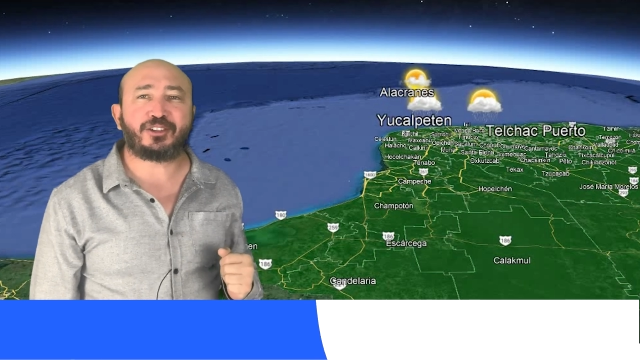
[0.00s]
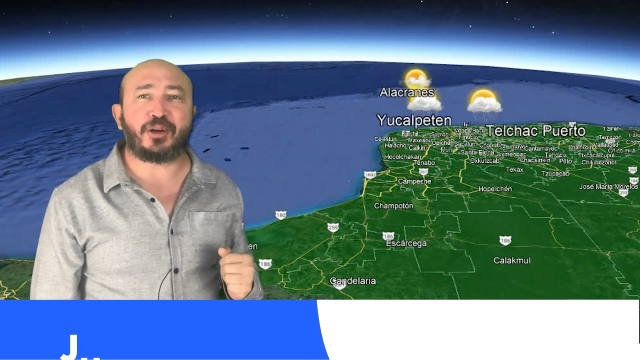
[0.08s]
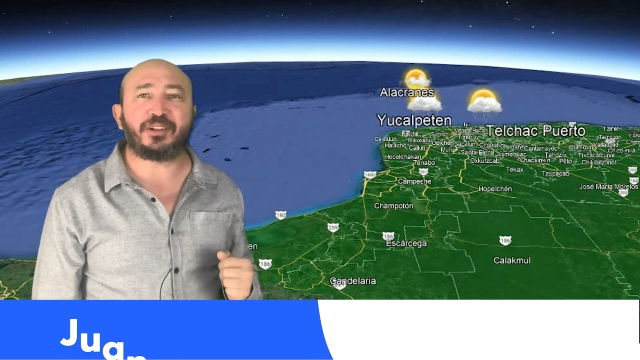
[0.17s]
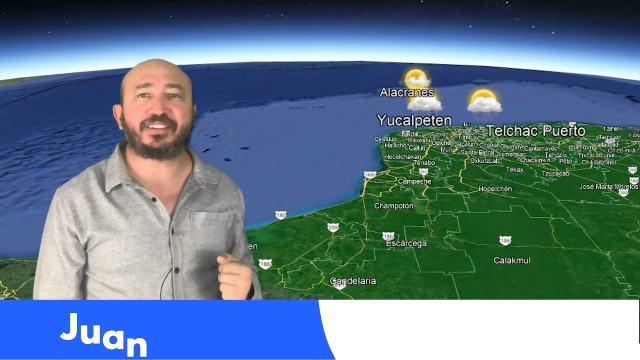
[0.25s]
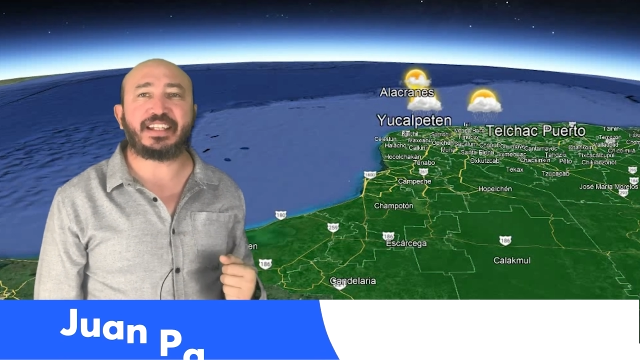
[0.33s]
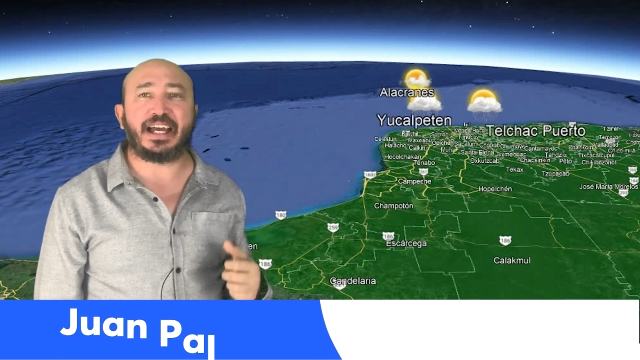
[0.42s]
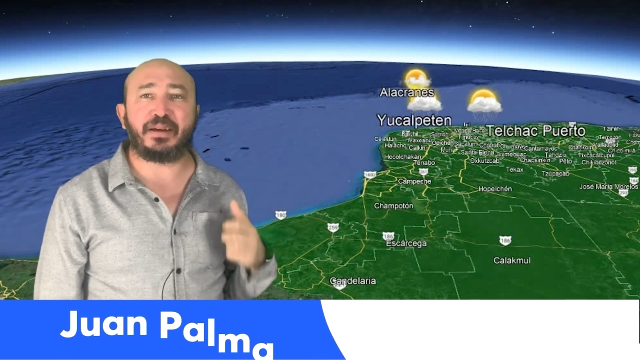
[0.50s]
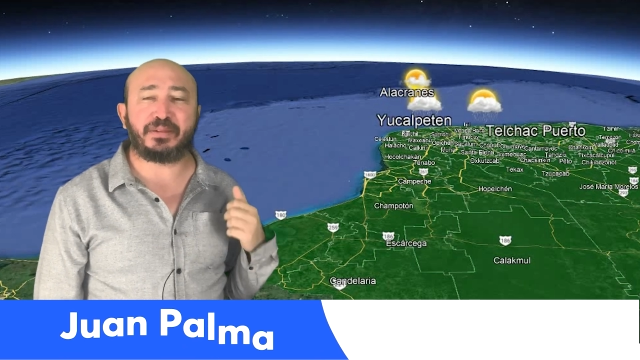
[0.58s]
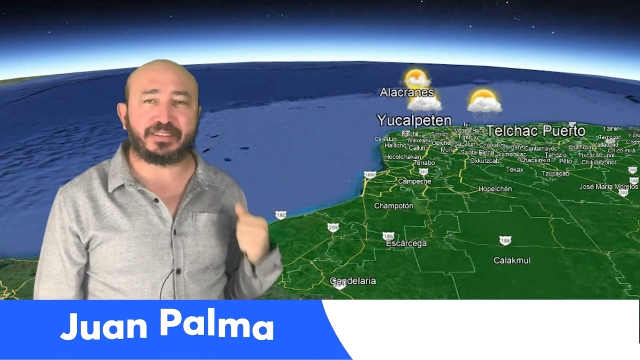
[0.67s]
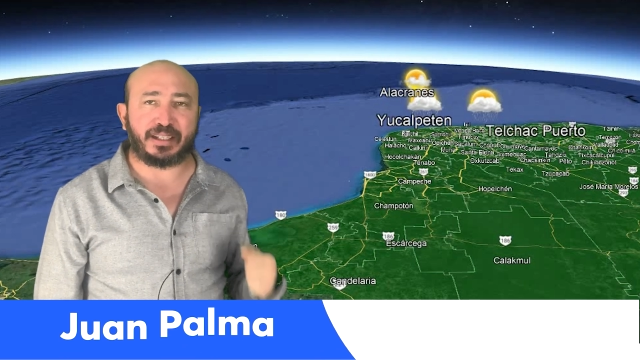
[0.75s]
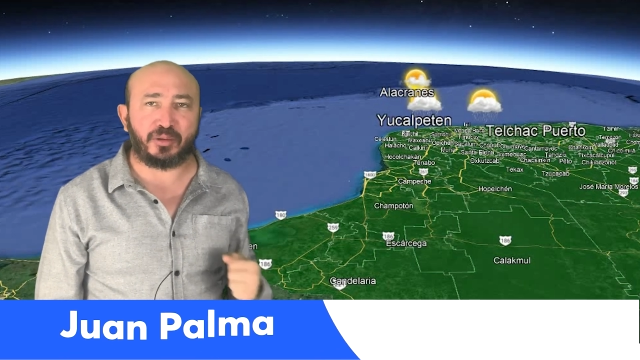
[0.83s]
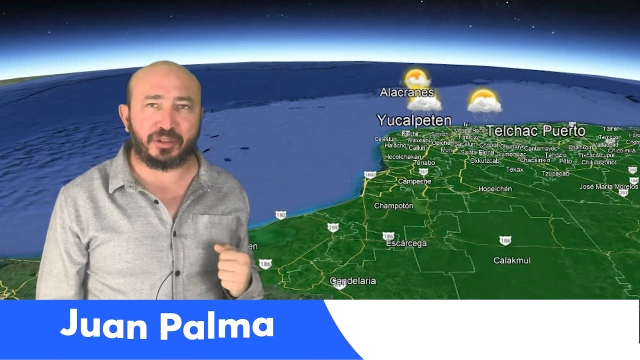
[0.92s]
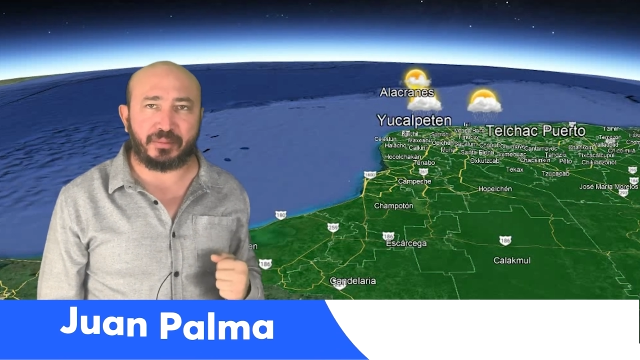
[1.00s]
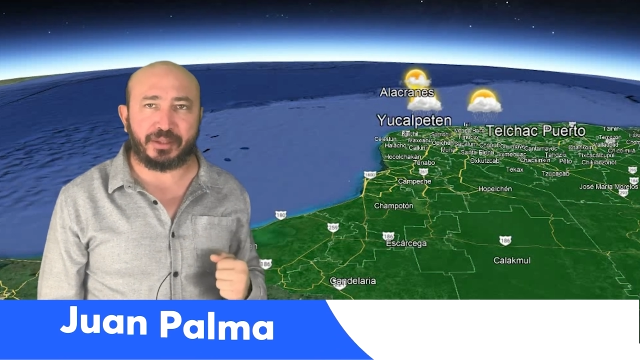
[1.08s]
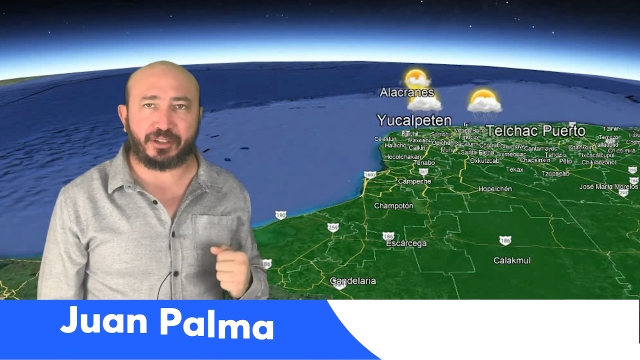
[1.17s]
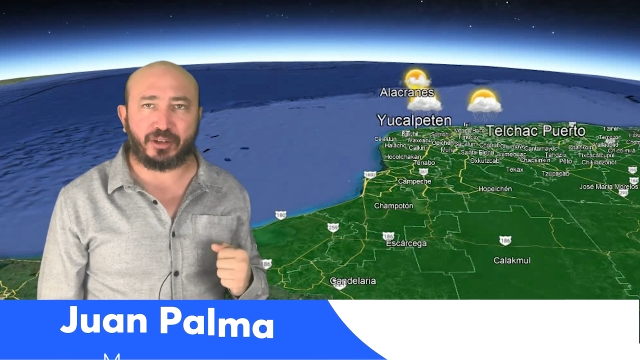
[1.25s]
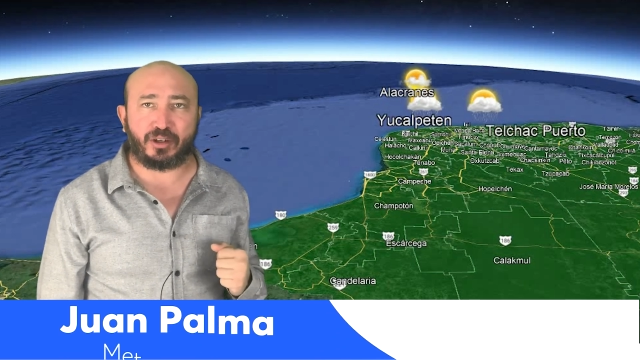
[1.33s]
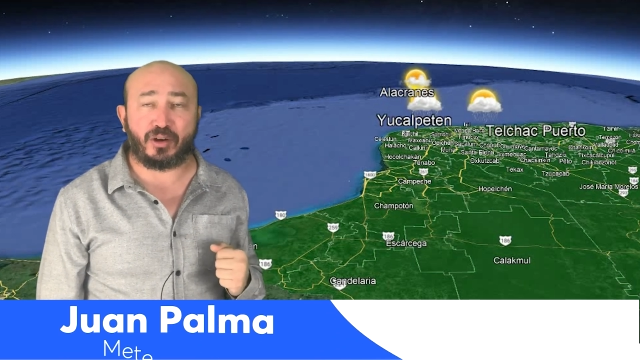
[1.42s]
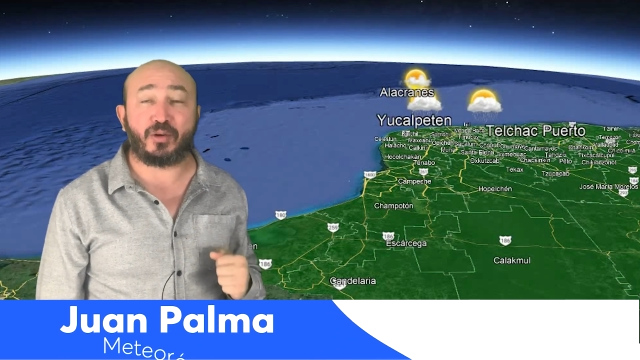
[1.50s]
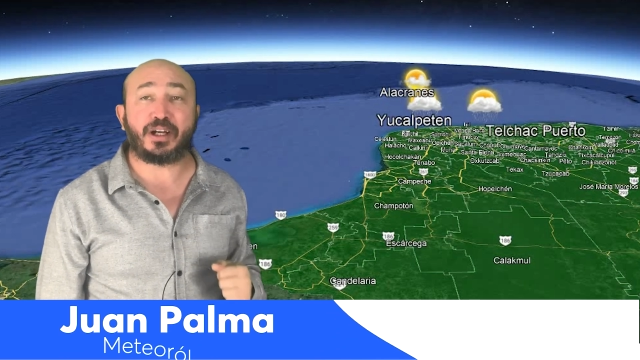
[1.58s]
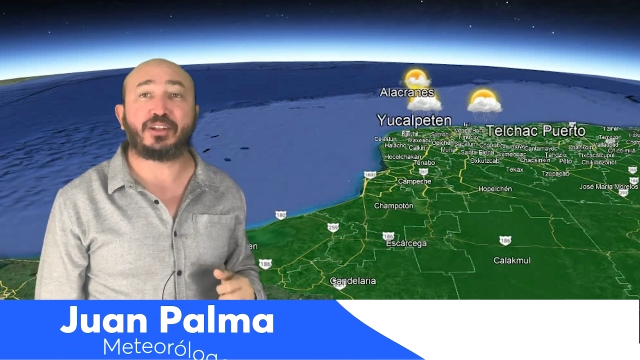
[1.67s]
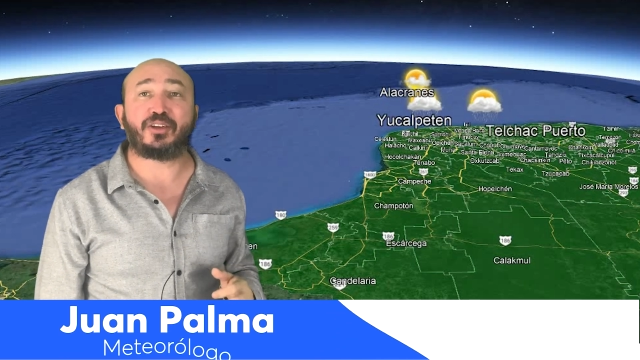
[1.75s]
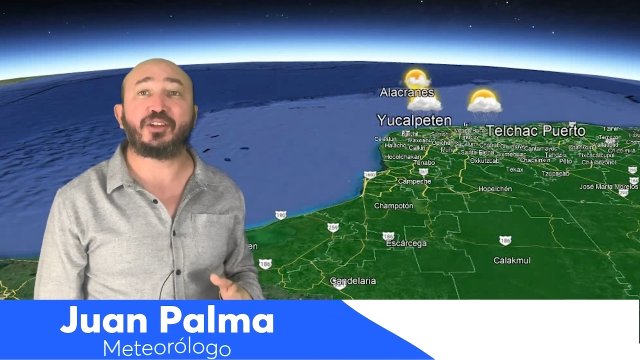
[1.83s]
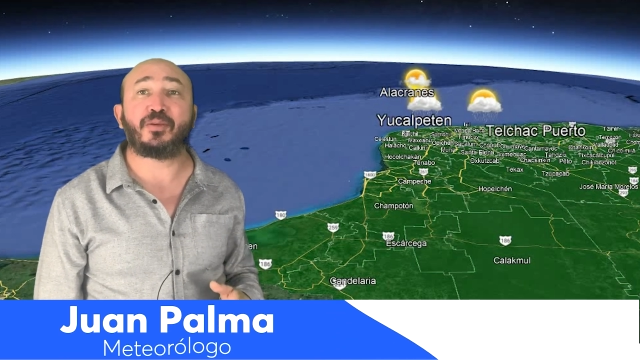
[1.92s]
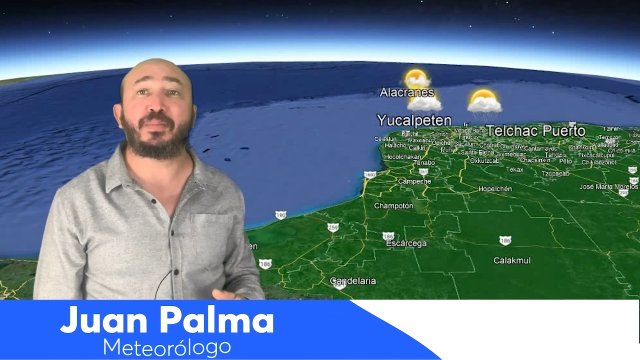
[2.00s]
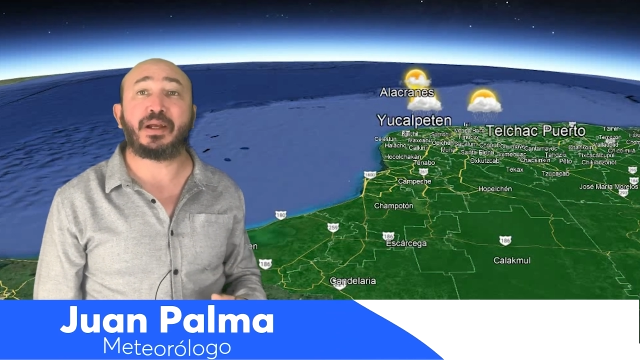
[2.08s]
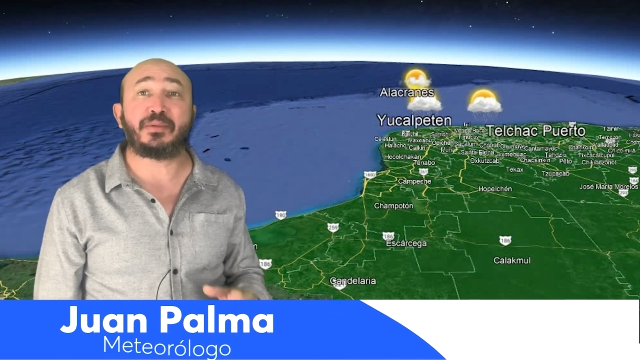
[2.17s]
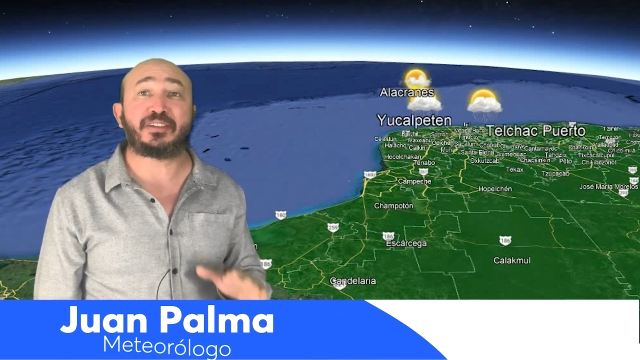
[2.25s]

¿Cómo están? Les saluda el meteorólogo Juan Antonio Palma.